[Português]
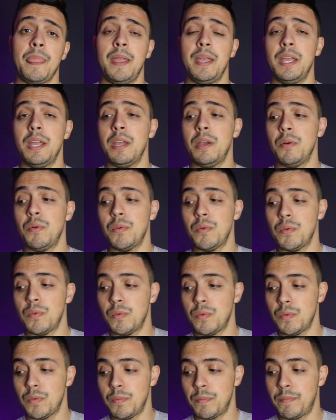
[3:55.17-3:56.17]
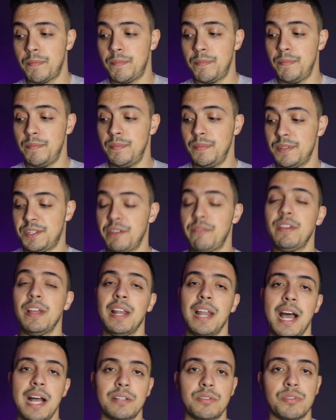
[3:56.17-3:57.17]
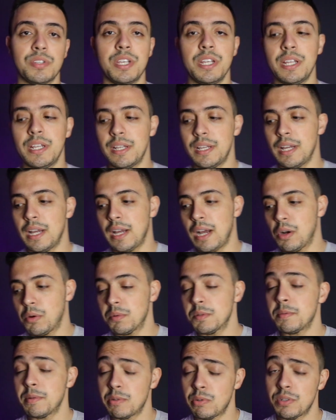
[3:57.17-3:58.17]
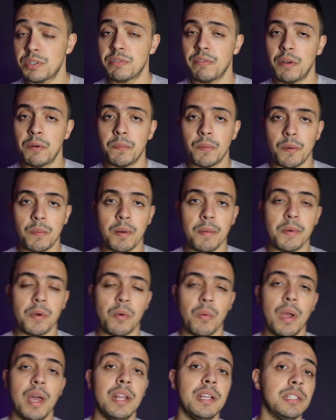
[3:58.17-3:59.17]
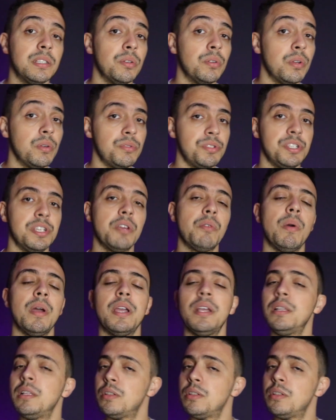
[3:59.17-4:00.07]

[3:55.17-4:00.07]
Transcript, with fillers: eu eu tive relatos que algumas pessoas tiveram problema com ela, então não indico ainda,